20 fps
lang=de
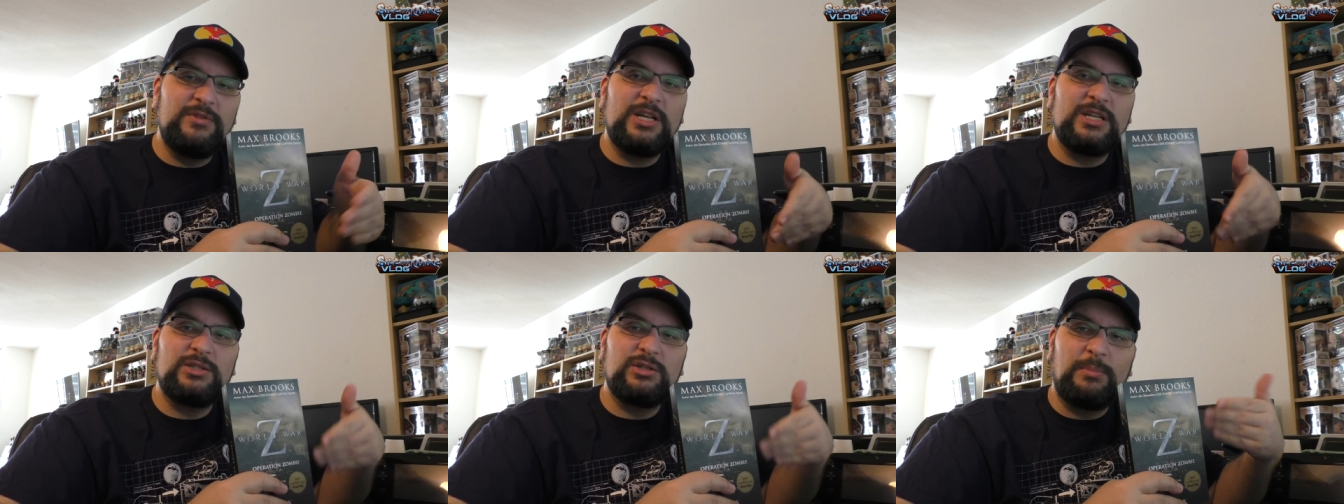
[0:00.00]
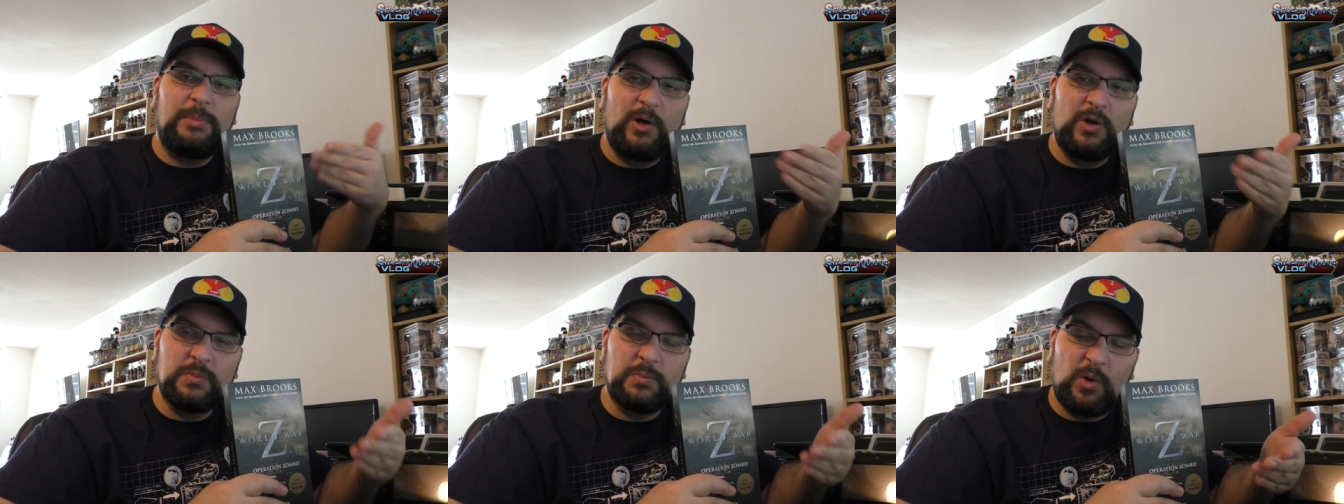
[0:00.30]
wie das
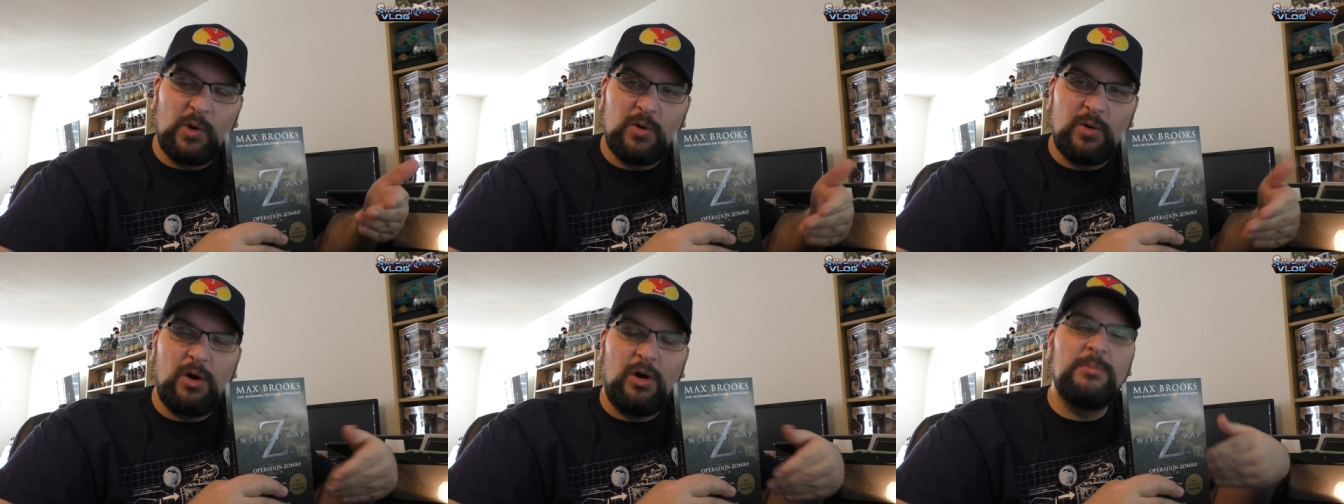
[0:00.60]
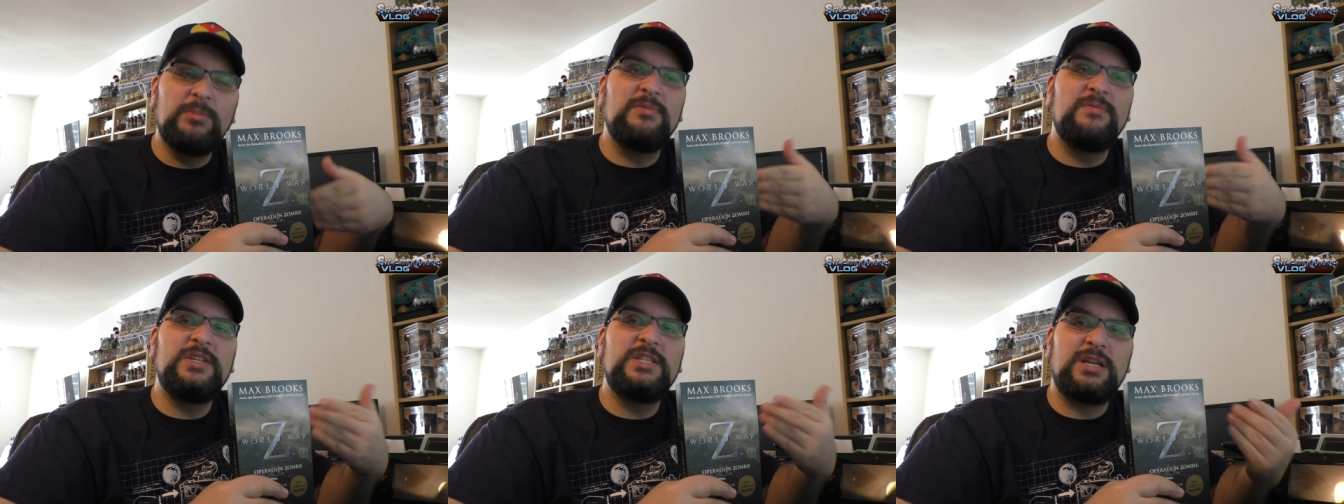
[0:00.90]
zum Ausbruch
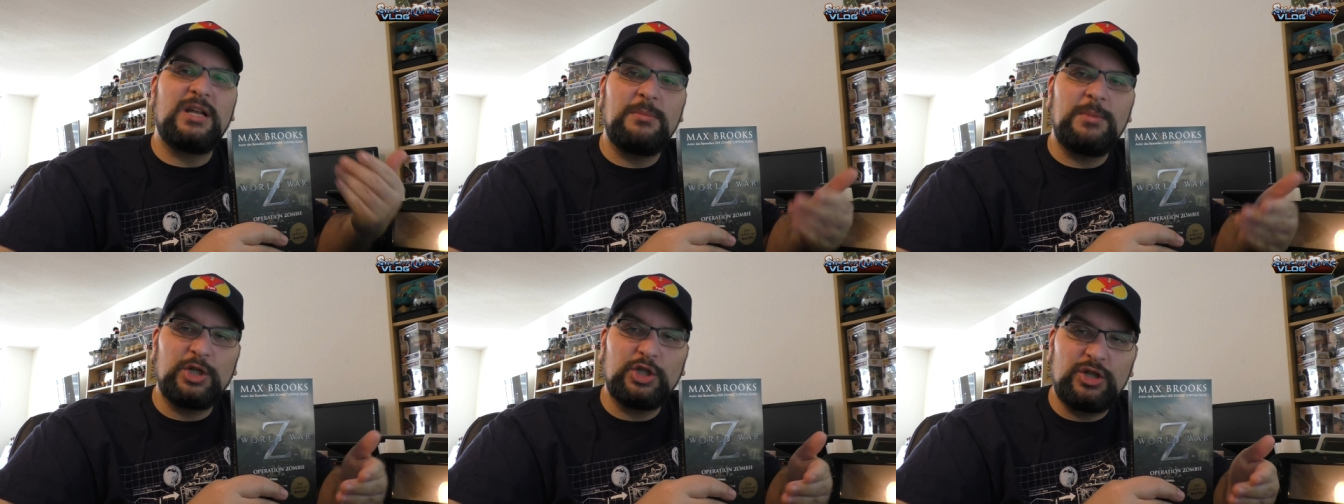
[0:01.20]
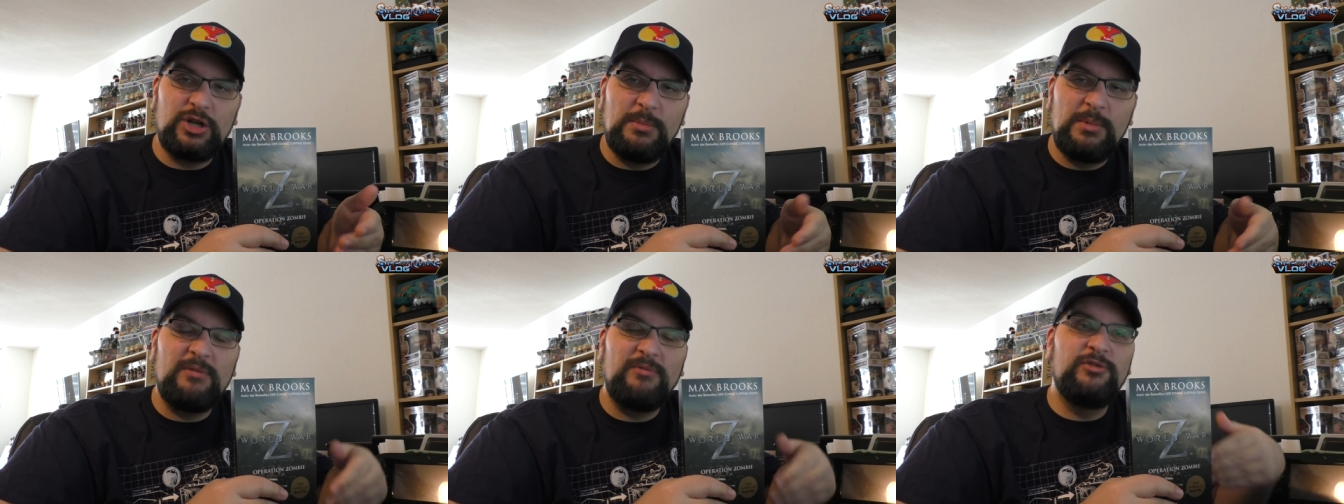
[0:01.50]
kommt und wie es dann immer
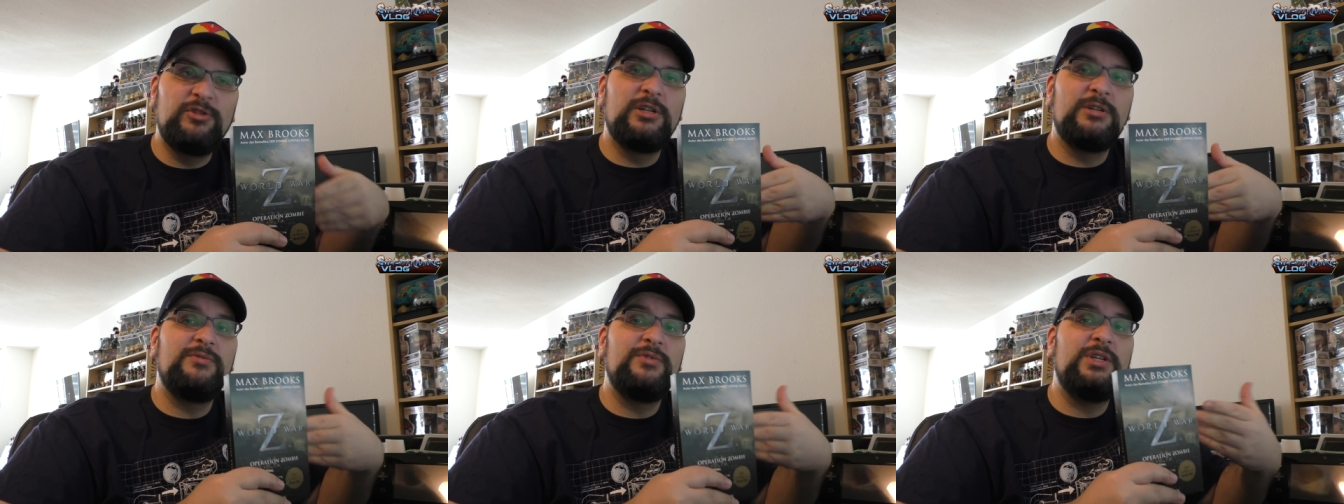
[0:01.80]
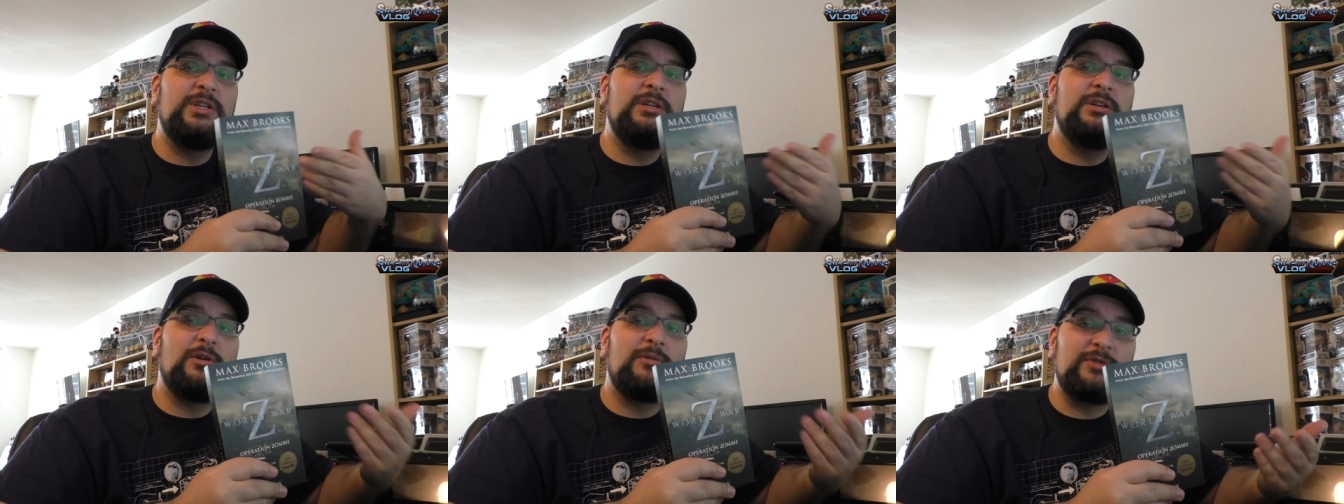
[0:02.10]
schlimmer wird,
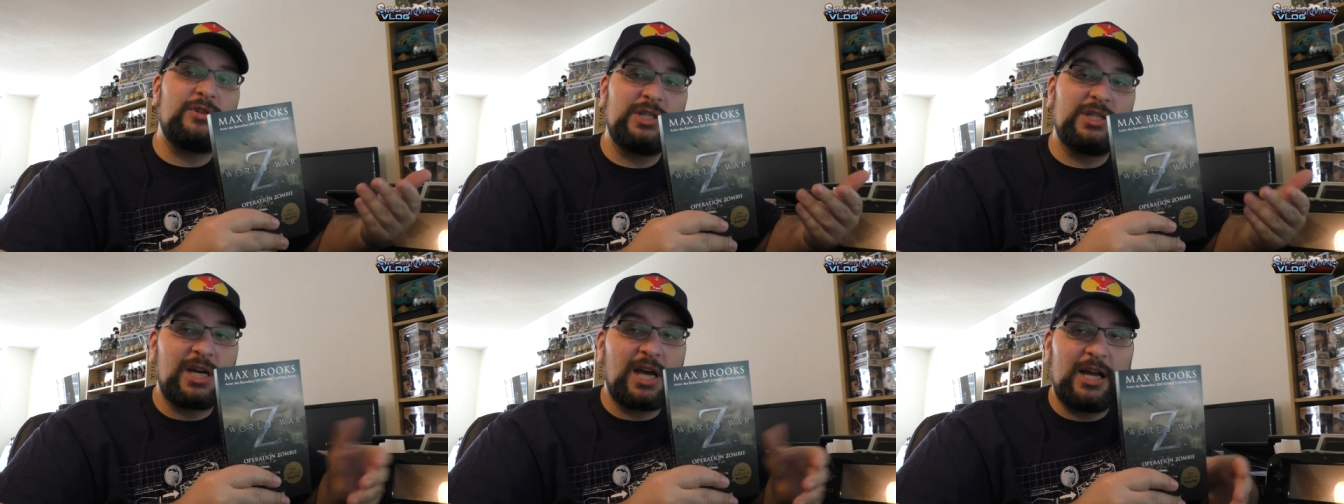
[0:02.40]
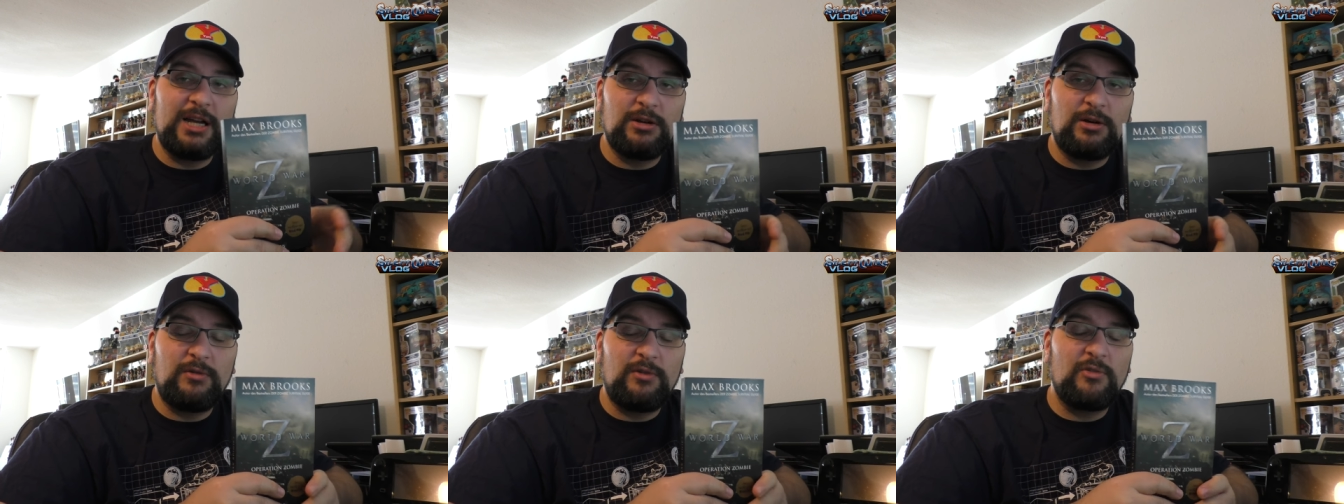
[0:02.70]
wie die
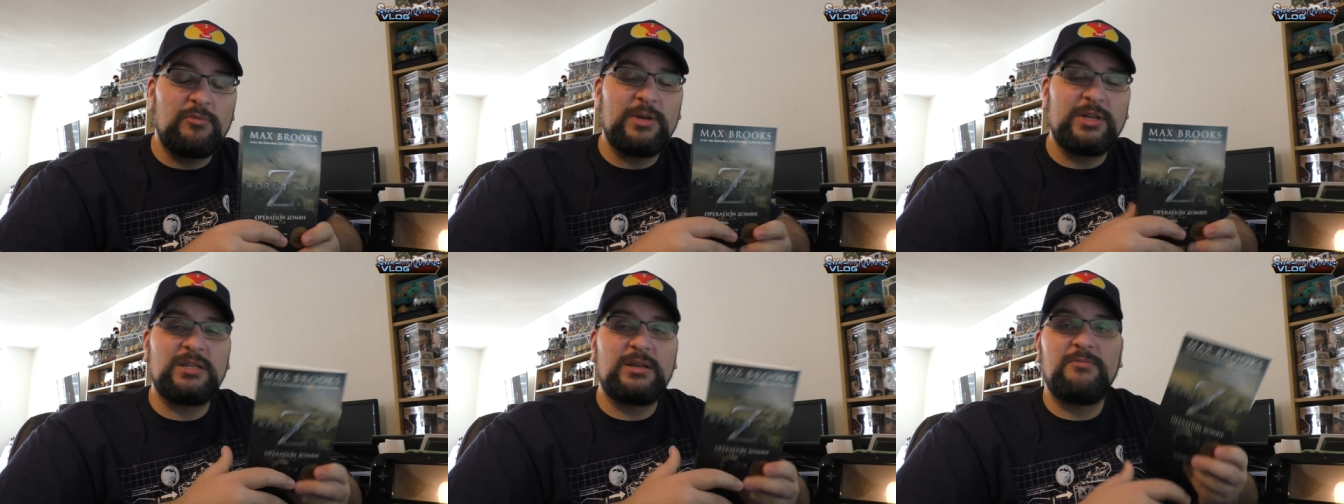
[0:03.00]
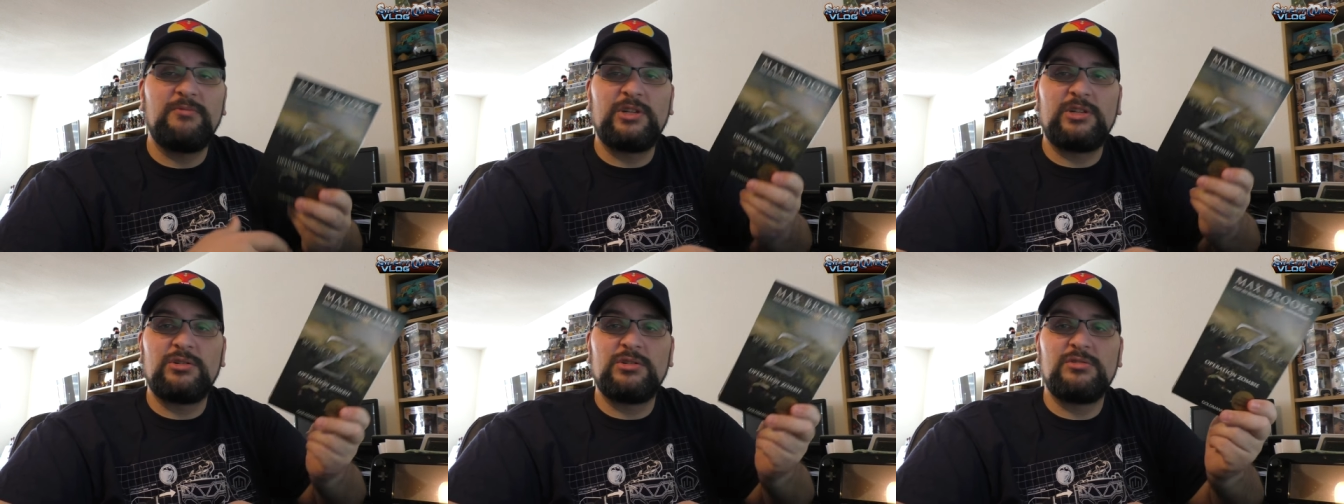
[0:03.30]
Öffentlichkeit darauf
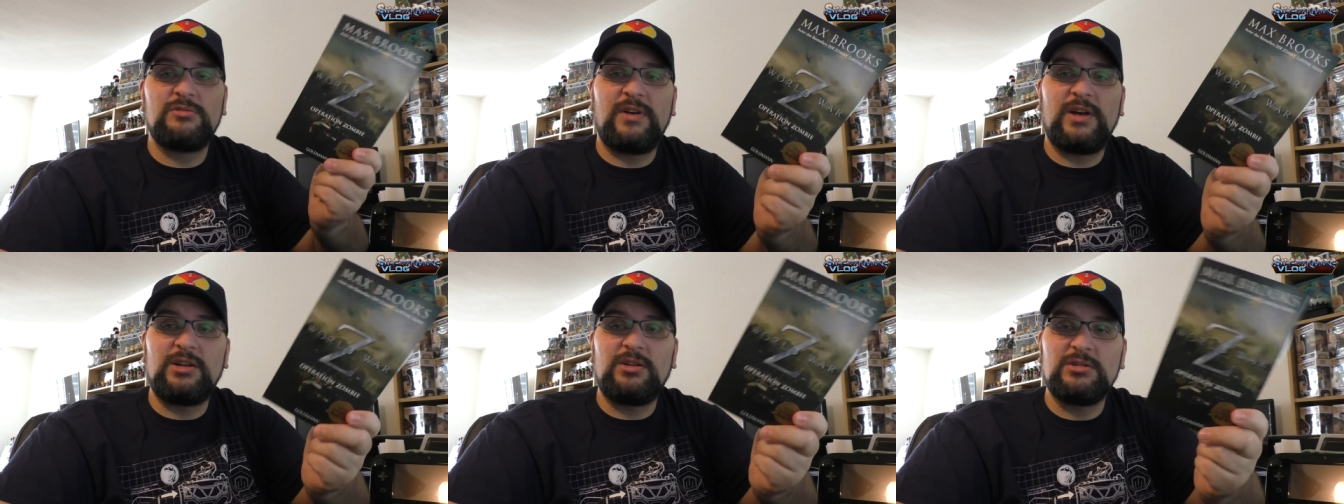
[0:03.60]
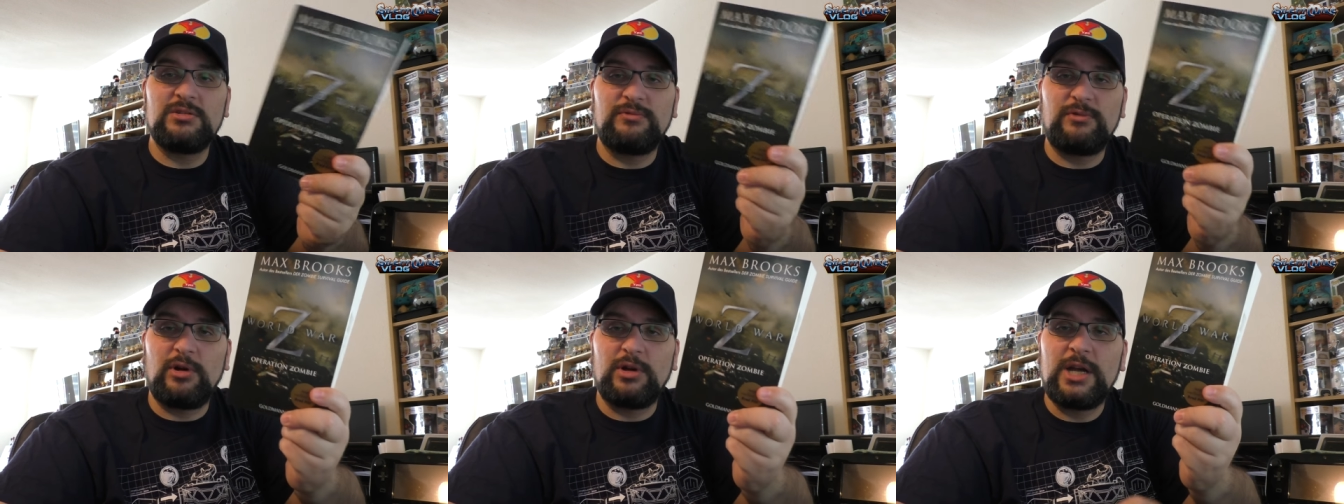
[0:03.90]
aufmerksam wird und so weiter
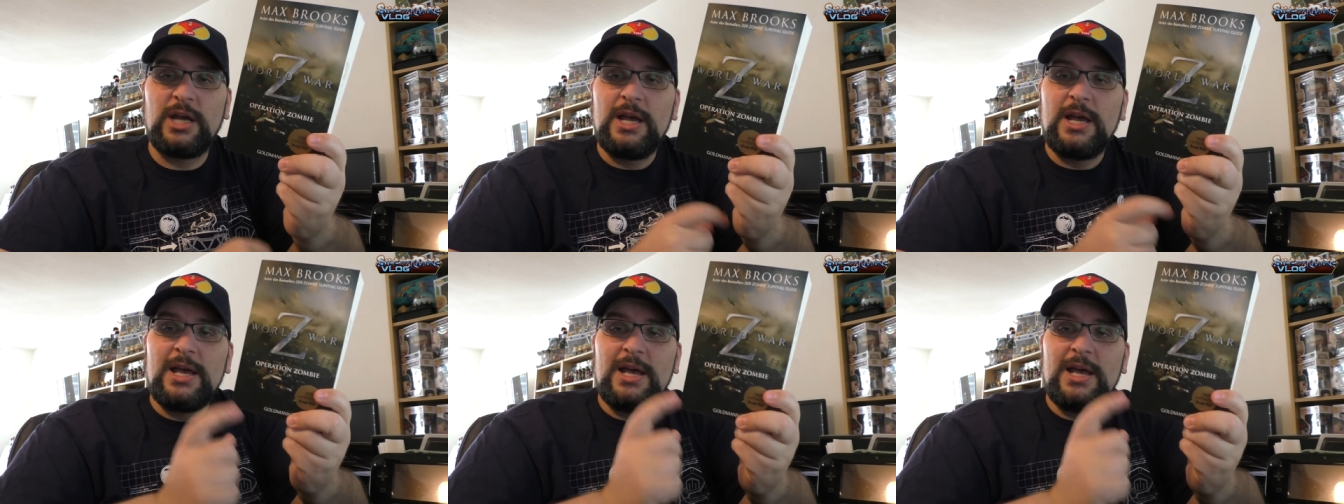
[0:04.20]
und so fort.